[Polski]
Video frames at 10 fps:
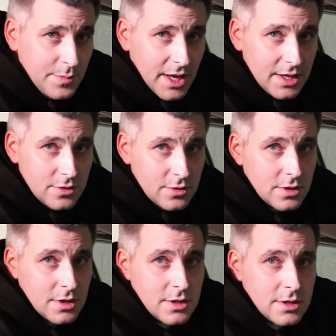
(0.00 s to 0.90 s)
Piano
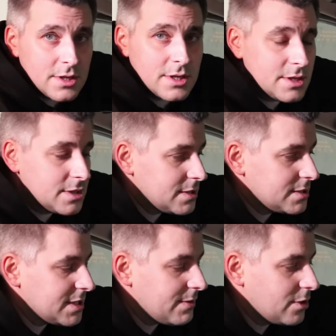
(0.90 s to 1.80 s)
e,
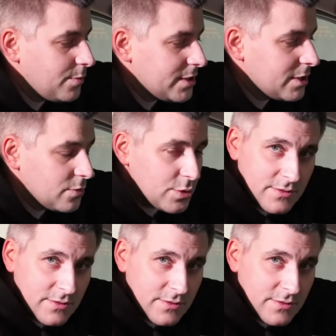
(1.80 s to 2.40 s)
całego panelu,